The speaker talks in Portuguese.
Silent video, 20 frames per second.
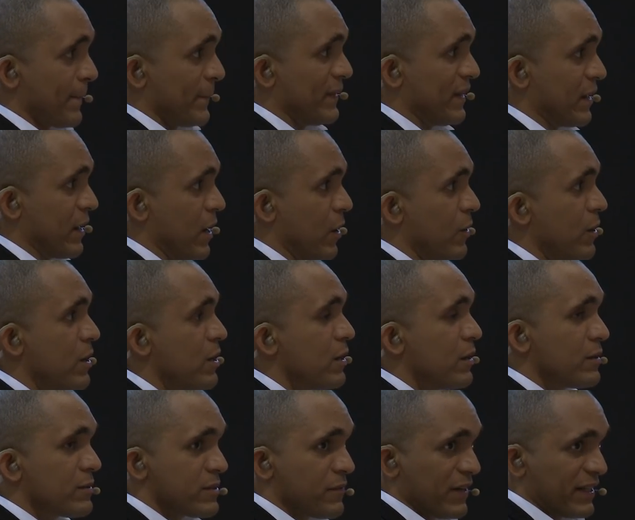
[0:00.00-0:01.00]
Legal.
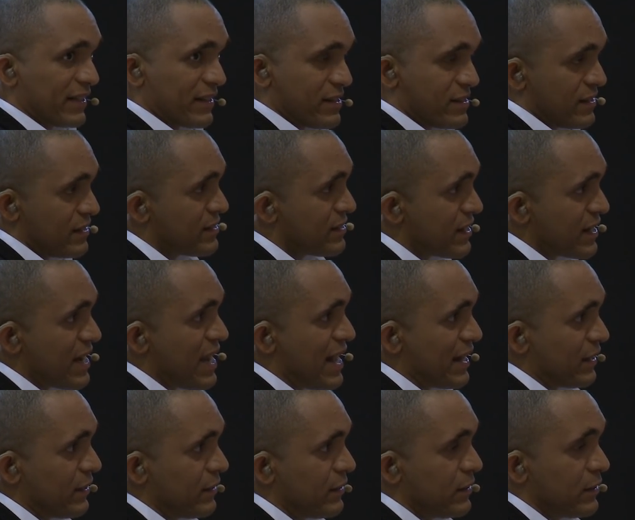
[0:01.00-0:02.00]
Você vai trazer esse
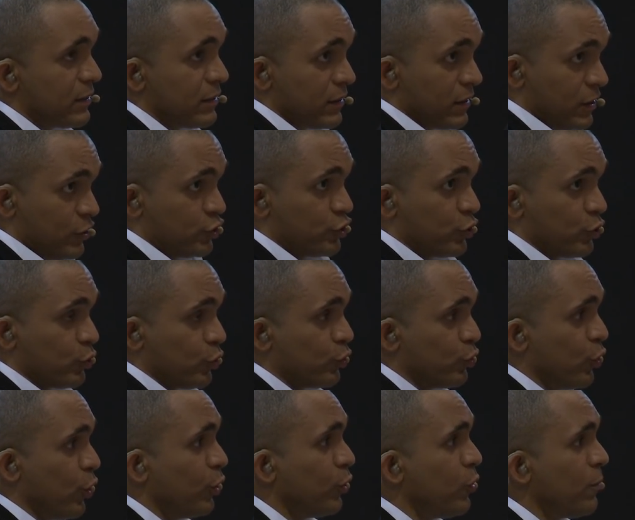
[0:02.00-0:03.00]
cara que digitou
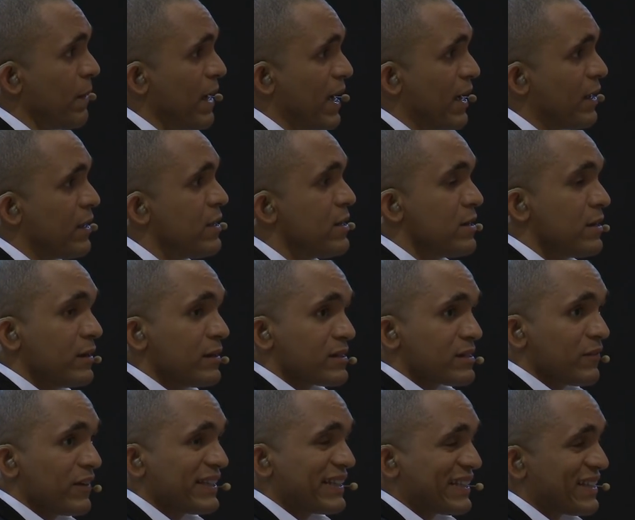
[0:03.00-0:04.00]
dor lombar,
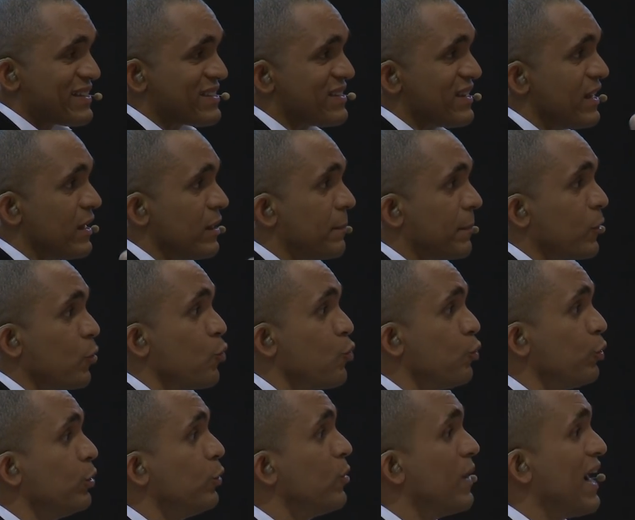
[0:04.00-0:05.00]
você vai trazer ele para
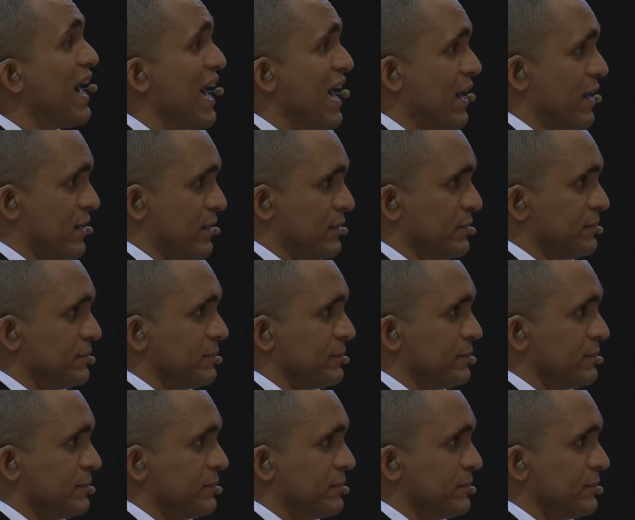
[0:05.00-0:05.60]
algum lugar